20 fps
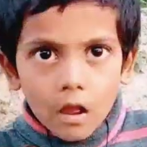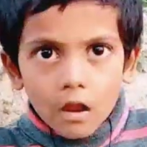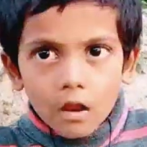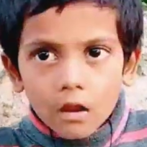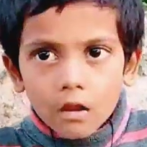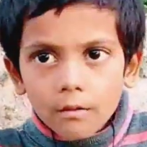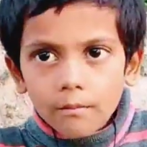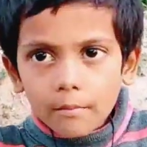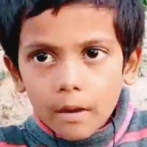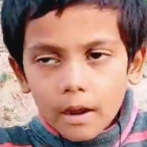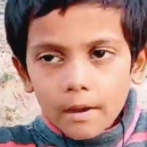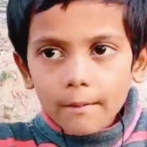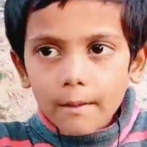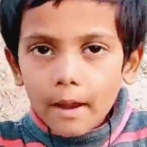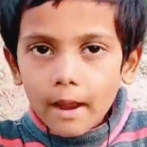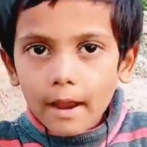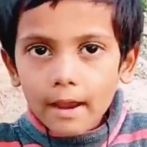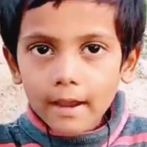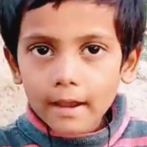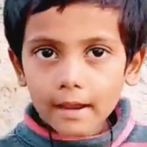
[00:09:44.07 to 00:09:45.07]
बाय
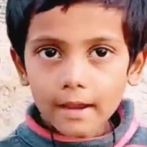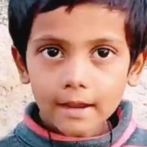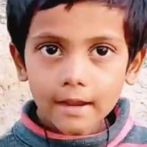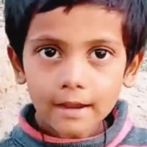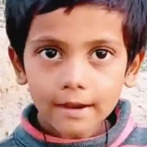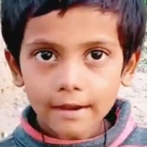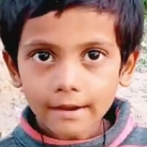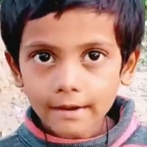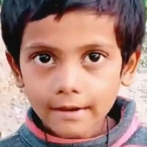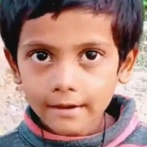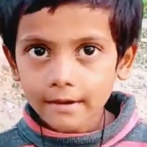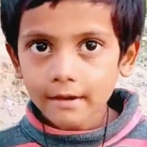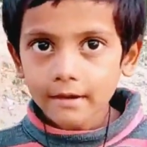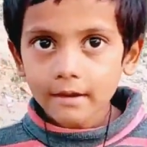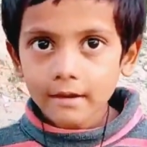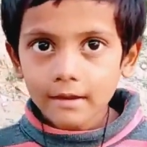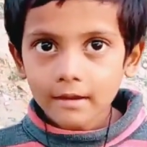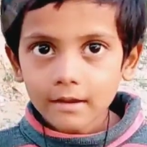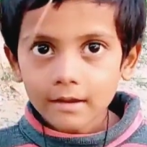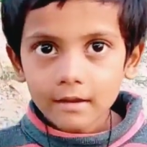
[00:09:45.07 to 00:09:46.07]
बाय तो
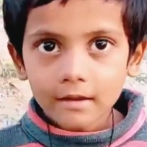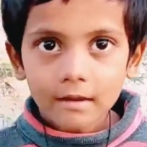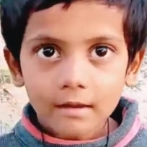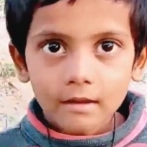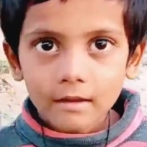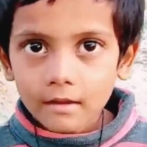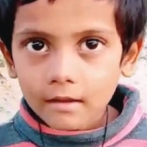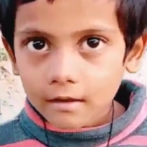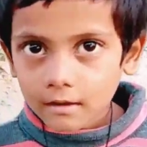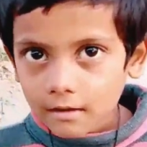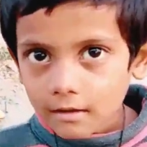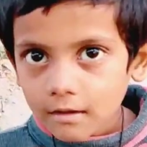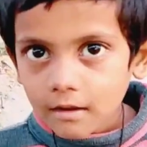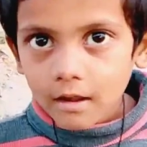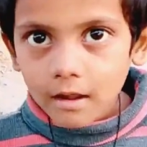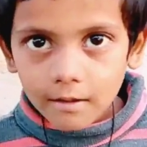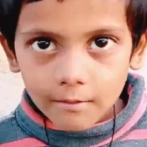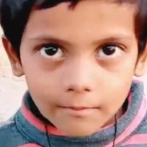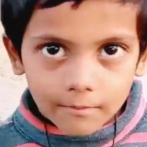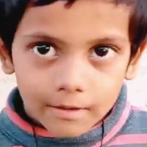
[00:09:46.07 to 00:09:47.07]
मिलते हैं आप लोग से
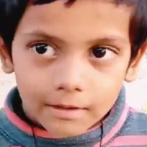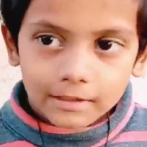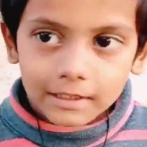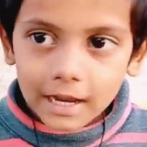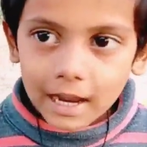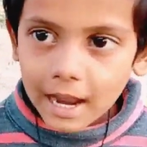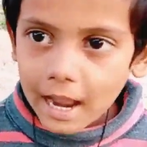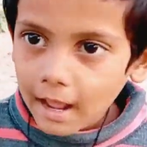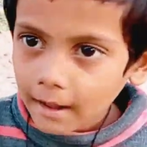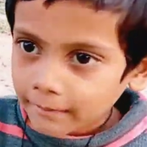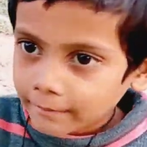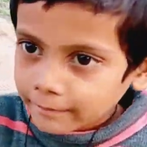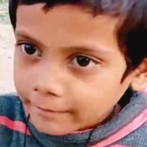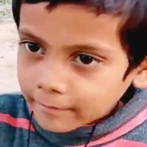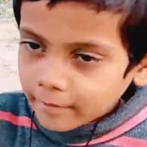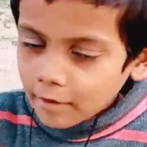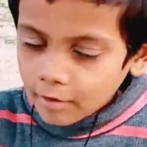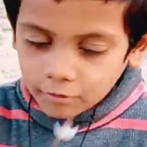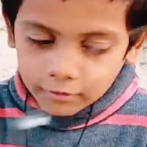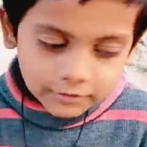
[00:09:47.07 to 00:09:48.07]
मिलते हैं
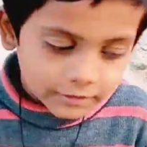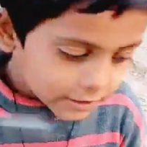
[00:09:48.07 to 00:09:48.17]
आप लोग